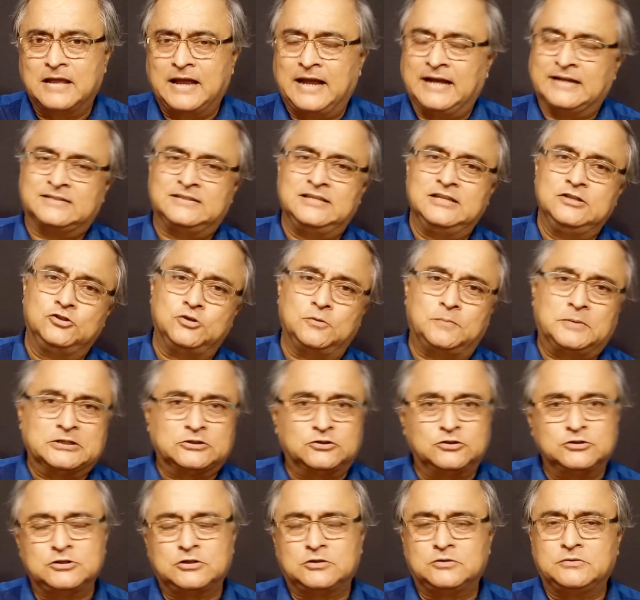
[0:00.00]
একদিন তো
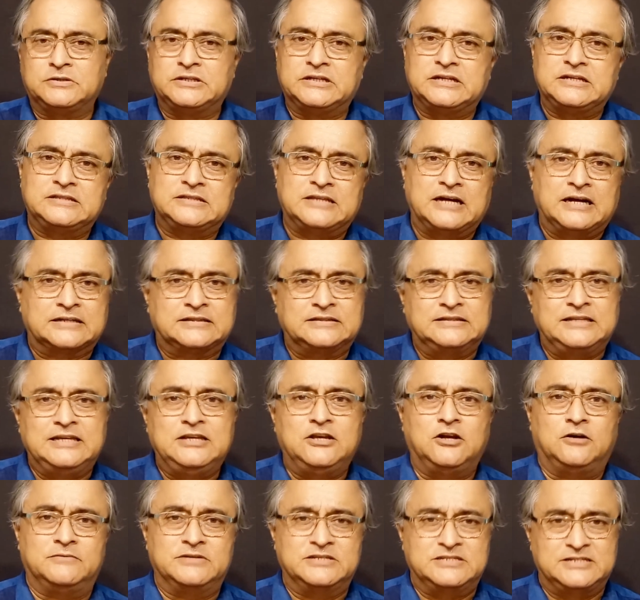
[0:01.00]
পার্থ চট্টোপাধ্যায়কে থাকতেই
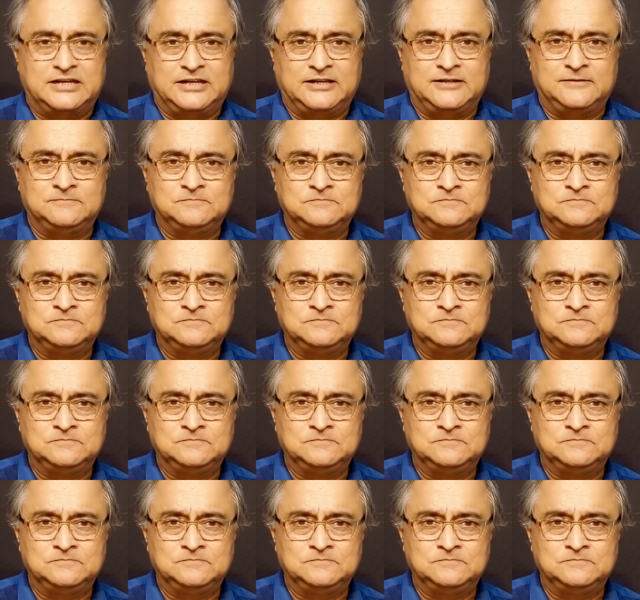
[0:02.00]
হবে জেলে